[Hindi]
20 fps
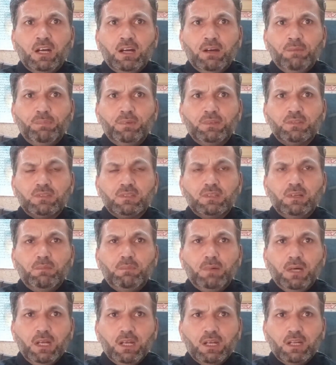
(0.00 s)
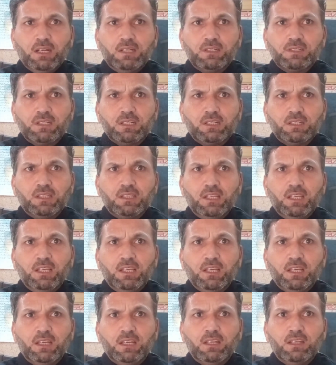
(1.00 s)
आप इस्तेमाल कर सकते
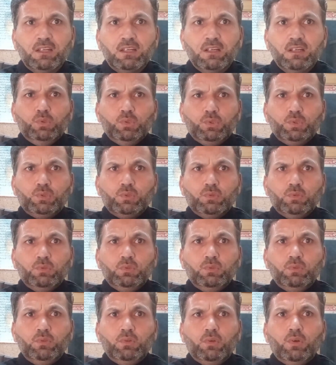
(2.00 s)
हैं दोस्तों